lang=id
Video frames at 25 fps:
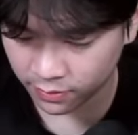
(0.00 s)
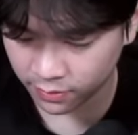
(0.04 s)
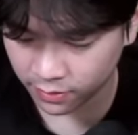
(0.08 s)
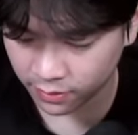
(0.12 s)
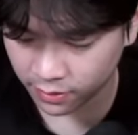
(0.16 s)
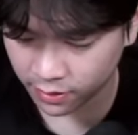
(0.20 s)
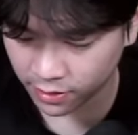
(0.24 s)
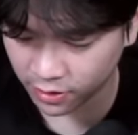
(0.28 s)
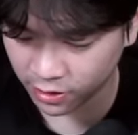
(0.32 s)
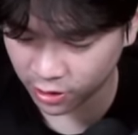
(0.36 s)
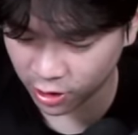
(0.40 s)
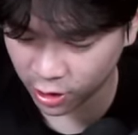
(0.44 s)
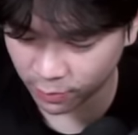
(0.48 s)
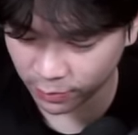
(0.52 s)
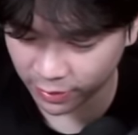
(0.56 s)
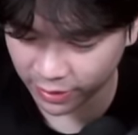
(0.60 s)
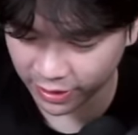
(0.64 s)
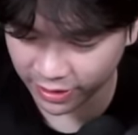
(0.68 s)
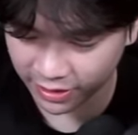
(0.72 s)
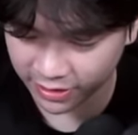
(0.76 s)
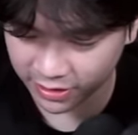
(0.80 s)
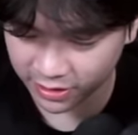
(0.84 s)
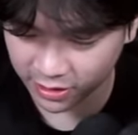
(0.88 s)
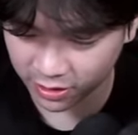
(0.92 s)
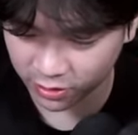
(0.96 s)
Kita kalau main
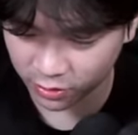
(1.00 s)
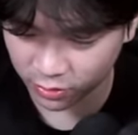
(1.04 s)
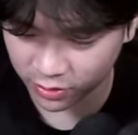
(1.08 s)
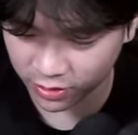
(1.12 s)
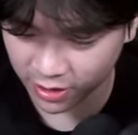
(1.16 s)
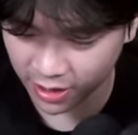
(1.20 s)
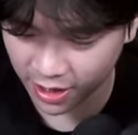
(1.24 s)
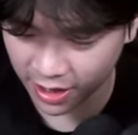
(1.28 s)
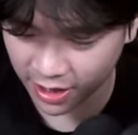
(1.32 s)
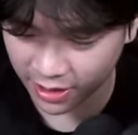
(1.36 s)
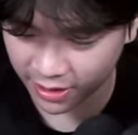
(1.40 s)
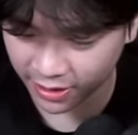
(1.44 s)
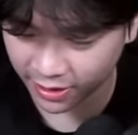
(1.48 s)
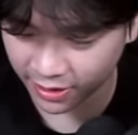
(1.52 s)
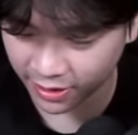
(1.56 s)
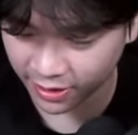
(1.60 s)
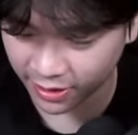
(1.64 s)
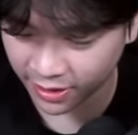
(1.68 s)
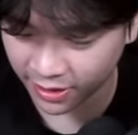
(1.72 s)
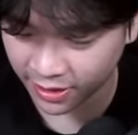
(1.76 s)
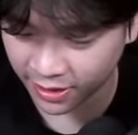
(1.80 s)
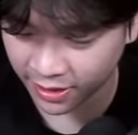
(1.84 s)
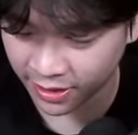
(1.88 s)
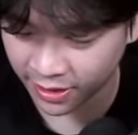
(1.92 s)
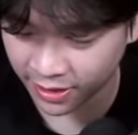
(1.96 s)
Leslie itu tahan ya
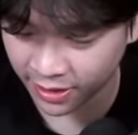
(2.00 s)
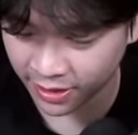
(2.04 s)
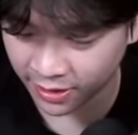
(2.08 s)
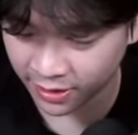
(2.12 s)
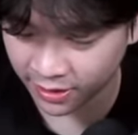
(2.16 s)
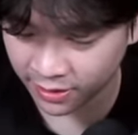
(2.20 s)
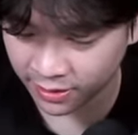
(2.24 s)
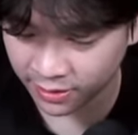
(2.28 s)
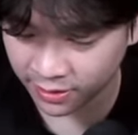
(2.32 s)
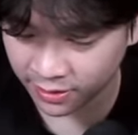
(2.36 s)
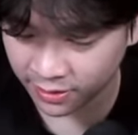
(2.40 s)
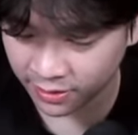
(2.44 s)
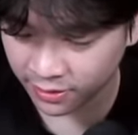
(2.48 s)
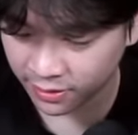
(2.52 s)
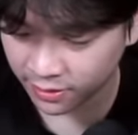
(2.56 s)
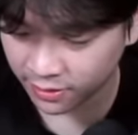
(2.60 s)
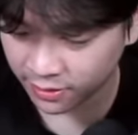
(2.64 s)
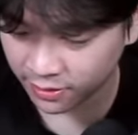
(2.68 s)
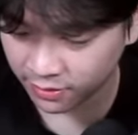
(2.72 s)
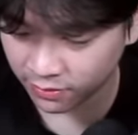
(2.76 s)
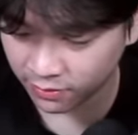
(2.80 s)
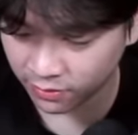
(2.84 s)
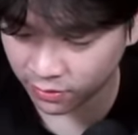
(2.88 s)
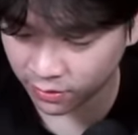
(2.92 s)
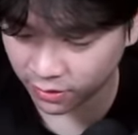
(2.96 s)
Nah
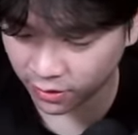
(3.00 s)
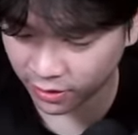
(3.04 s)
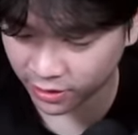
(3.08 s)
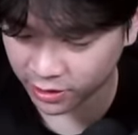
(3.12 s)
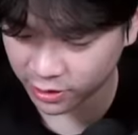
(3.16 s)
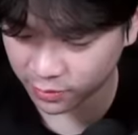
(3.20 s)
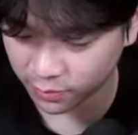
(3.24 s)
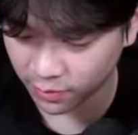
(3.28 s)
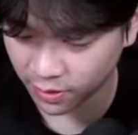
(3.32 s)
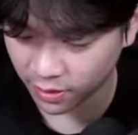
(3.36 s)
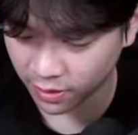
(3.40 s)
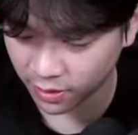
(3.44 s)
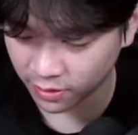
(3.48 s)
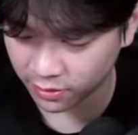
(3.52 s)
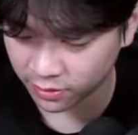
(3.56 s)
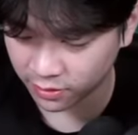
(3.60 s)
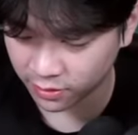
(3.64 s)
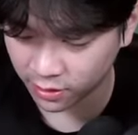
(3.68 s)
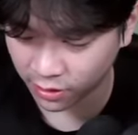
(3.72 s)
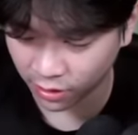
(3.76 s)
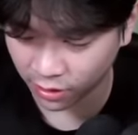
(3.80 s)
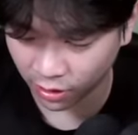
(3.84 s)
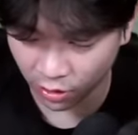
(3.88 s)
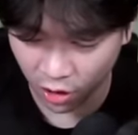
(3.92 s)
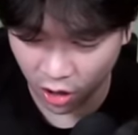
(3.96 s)
Uh, nice banget
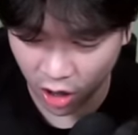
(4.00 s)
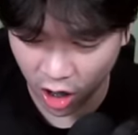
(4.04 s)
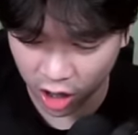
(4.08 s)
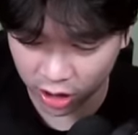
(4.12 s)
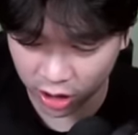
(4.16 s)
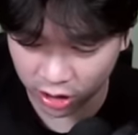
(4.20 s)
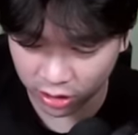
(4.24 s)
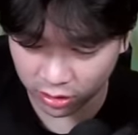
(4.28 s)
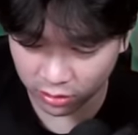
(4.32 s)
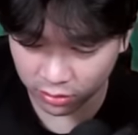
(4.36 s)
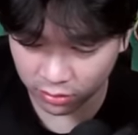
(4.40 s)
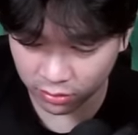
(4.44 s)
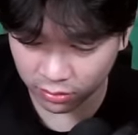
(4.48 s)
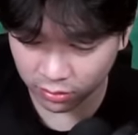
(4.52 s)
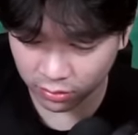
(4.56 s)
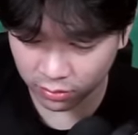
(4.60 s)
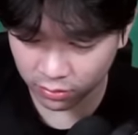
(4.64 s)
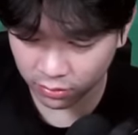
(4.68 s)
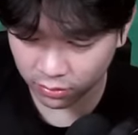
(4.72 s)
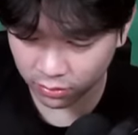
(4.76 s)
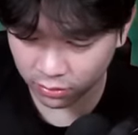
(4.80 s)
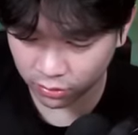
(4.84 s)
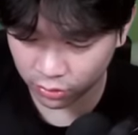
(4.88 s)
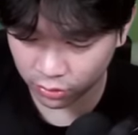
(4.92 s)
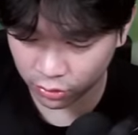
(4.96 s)
di rot.
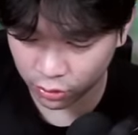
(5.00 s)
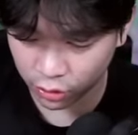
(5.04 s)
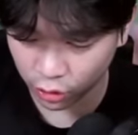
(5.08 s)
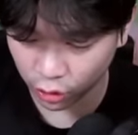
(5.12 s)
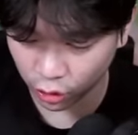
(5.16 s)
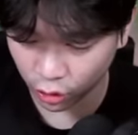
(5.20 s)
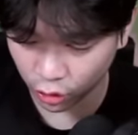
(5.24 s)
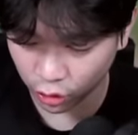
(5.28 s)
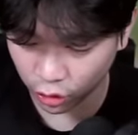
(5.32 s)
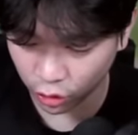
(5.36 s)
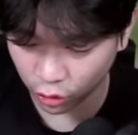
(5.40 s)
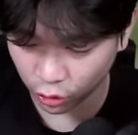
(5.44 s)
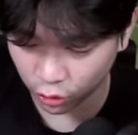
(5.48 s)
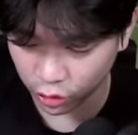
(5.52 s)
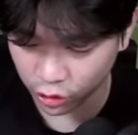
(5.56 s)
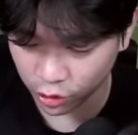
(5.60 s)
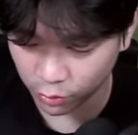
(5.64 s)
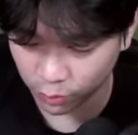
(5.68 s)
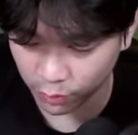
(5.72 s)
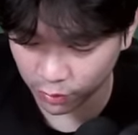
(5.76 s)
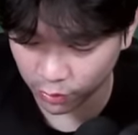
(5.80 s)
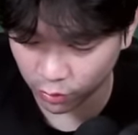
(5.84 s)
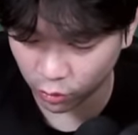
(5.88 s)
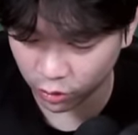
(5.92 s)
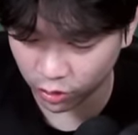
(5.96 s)
Gila di rotnya
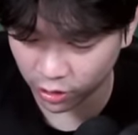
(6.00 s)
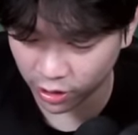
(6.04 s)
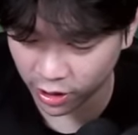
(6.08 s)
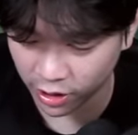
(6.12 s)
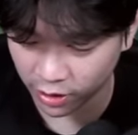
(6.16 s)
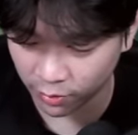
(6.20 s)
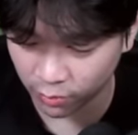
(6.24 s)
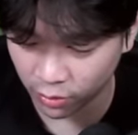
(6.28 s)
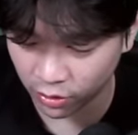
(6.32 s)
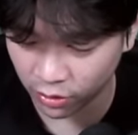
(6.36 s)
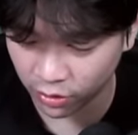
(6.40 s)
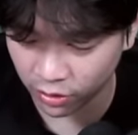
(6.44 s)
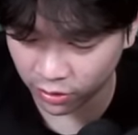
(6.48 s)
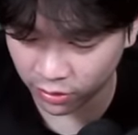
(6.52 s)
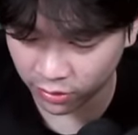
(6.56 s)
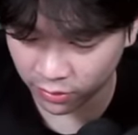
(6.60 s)
sampai like boy